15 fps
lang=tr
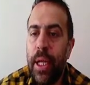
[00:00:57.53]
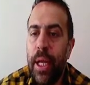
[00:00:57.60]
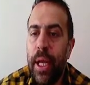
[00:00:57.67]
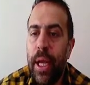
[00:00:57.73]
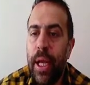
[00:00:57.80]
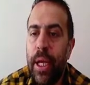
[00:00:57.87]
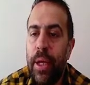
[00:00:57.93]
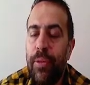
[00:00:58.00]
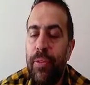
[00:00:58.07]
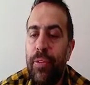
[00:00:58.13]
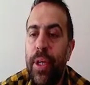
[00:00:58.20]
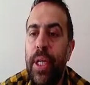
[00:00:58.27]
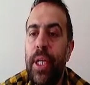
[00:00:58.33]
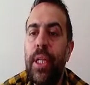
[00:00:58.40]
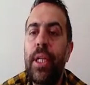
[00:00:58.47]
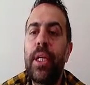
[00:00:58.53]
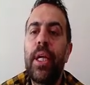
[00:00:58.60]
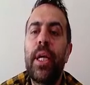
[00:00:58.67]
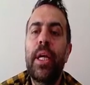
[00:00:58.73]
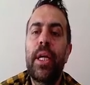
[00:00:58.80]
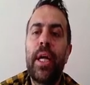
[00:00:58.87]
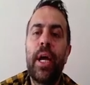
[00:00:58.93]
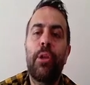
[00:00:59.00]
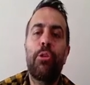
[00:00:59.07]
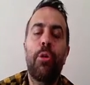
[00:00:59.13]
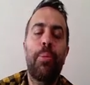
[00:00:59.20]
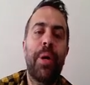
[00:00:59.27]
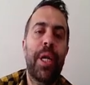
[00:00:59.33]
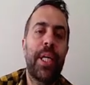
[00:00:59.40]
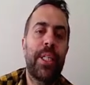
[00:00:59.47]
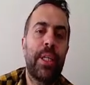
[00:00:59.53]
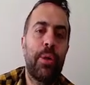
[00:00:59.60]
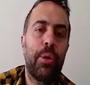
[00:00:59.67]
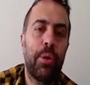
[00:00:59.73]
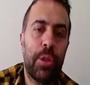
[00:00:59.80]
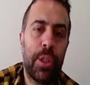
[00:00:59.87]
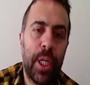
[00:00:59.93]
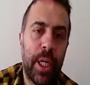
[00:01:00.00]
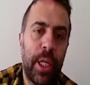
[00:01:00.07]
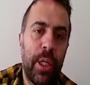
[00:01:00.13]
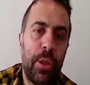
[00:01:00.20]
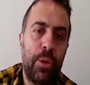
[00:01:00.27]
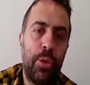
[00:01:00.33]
Ek fiildir. Yani toparlayacak olursak